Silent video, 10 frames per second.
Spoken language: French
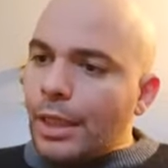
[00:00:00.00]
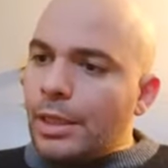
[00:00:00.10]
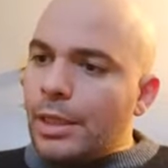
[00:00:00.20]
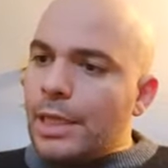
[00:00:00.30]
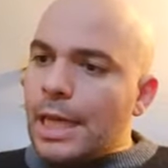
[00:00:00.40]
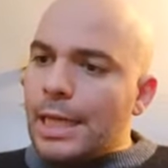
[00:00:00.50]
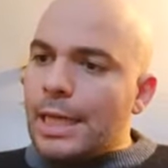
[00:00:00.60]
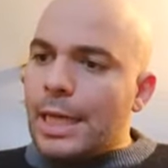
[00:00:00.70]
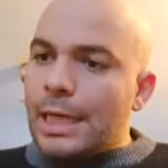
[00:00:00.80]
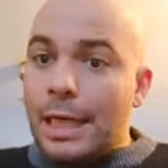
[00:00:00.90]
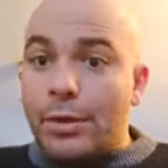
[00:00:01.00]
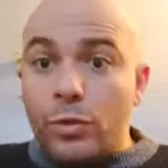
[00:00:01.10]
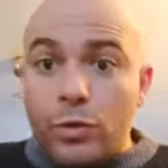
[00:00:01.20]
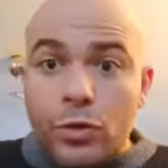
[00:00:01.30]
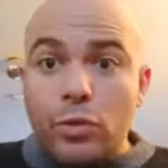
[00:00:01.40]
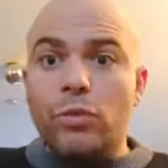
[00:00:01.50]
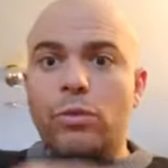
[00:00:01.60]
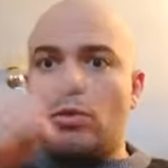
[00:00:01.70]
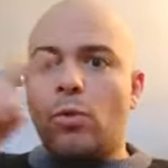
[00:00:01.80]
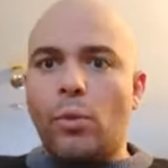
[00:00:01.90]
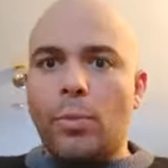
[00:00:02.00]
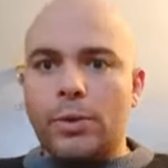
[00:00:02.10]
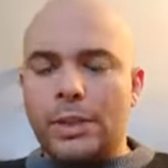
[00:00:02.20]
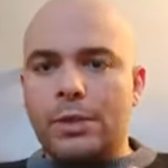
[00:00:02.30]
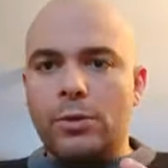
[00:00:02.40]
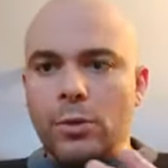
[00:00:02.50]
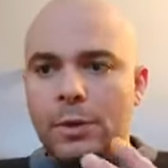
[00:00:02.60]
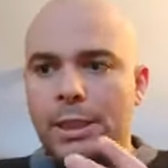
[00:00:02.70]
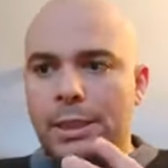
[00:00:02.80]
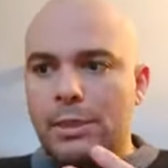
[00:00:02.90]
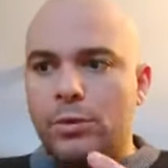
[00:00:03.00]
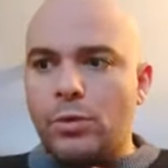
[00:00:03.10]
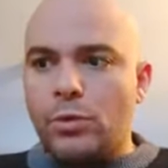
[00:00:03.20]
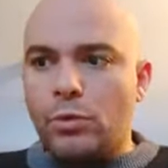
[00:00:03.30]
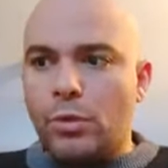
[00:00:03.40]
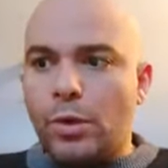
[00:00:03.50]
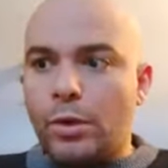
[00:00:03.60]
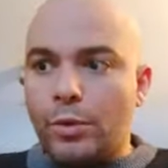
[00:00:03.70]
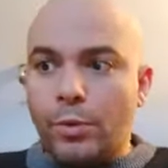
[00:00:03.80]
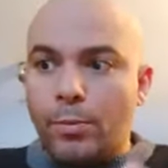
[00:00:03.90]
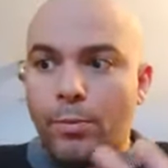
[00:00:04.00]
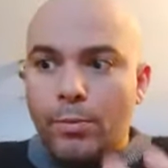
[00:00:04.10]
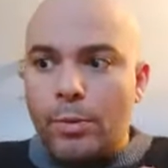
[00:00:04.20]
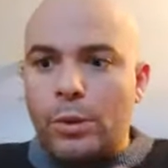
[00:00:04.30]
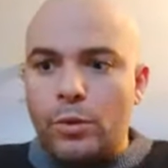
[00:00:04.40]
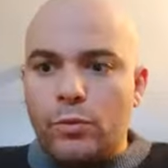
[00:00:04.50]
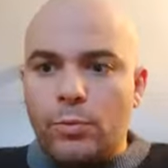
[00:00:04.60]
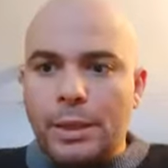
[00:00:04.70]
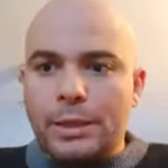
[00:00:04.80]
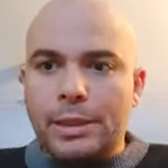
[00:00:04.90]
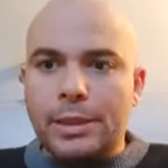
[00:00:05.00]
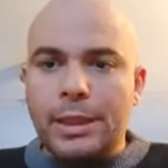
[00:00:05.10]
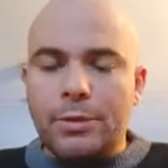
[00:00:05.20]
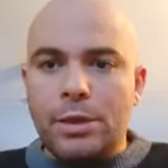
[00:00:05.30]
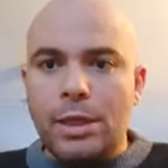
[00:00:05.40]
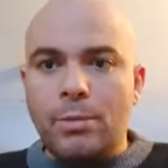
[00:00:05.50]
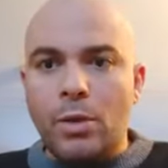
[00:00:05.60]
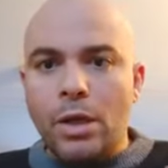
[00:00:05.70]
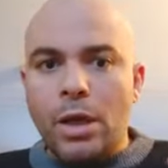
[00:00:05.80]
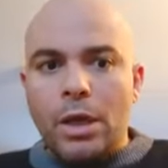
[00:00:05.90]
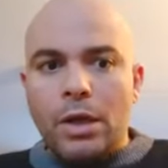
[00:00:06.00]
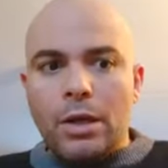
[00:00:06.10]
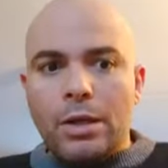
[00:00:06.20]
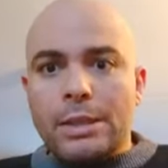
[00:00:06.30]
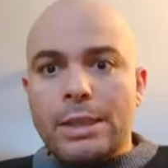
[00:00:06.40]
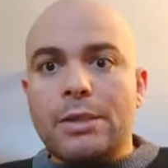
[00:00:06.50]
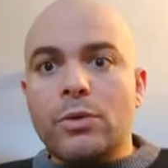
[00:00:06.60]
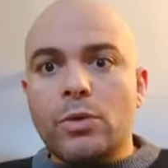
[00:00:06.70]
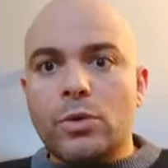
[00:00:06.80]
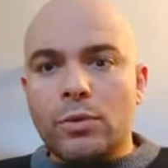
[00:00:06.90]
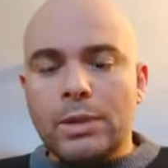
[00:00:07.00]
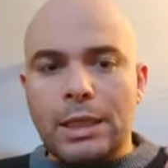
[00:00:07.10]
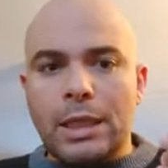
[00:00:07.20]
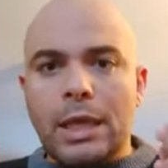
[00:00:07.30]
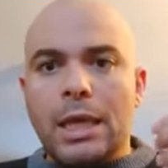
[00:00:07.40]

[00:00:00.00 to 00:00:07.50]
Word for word: la, notion, on reprend cette, notion euh, que maintenant je vous partage régulièrement, euh, cette notion c'est,